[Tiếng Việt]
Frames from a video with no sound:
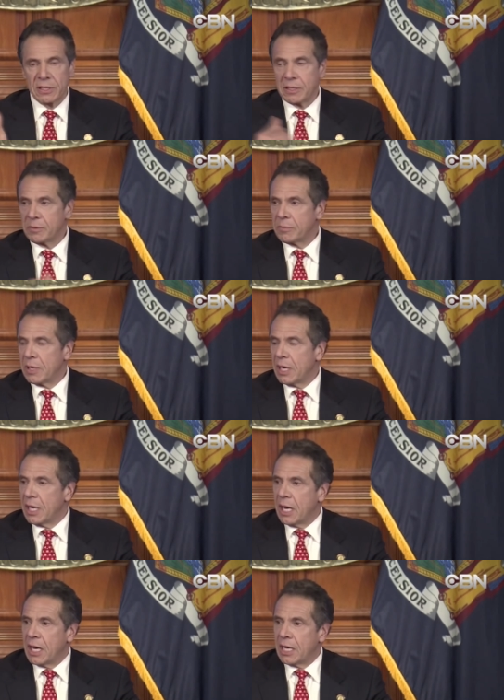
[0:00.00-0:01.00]
thành phố
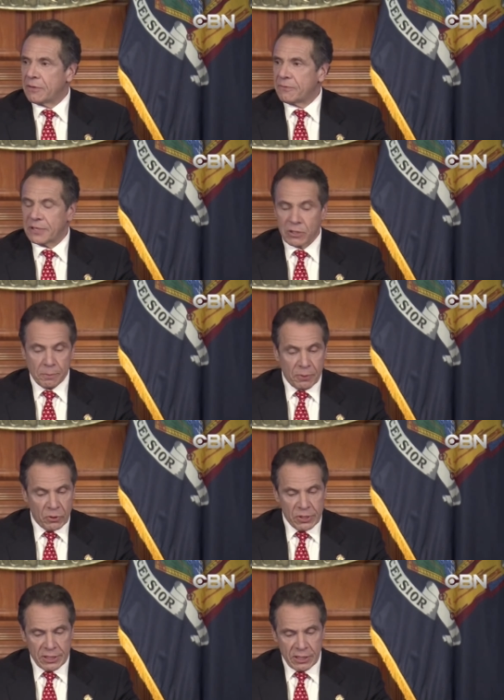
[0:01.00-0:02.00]
vẫn đang nỗ lực tăng
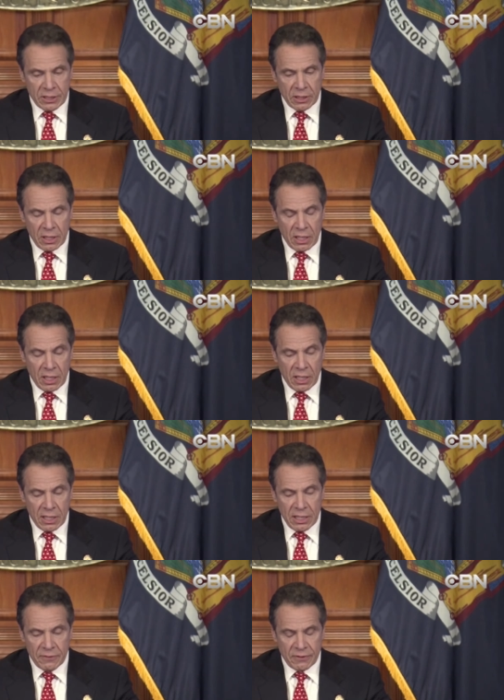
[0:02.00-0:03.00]
cường khả năng xét
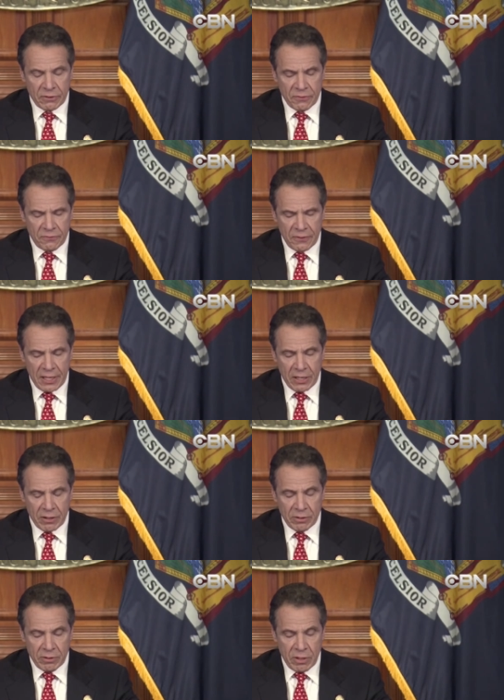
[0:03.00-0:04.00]
nghiệm cho những người
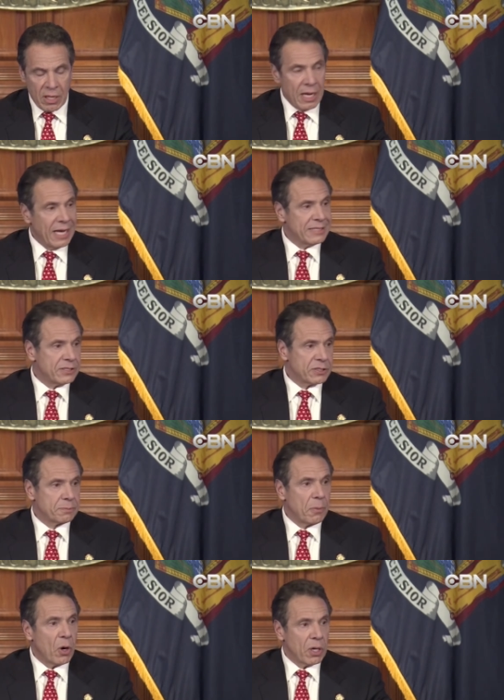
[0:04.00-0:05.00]
nghi nhiễm
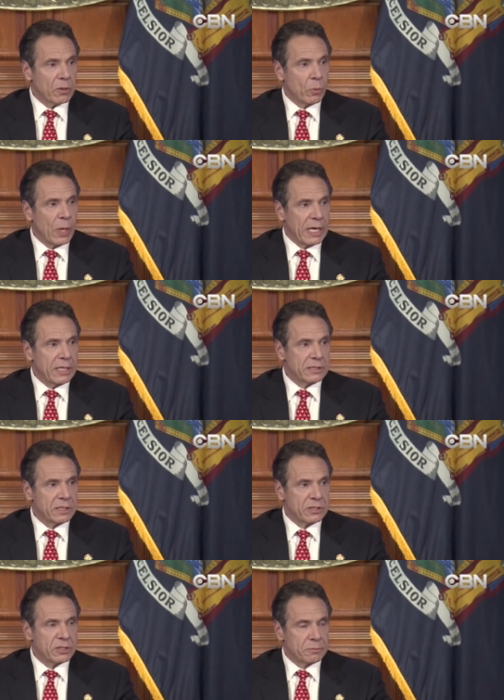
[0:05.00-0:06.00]

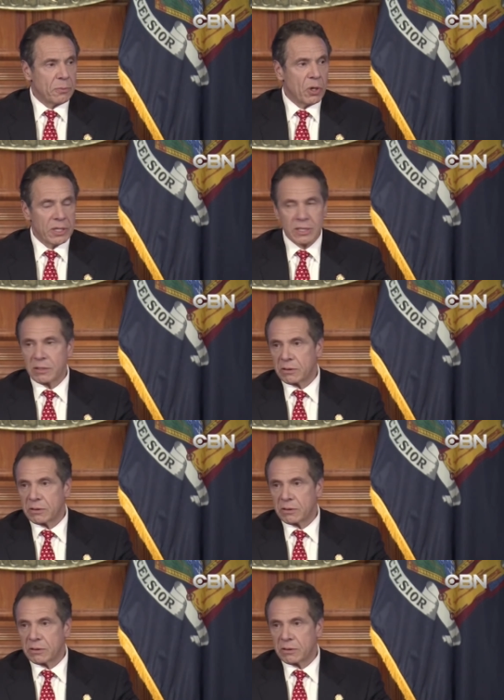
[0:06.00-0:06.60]
COVID-19.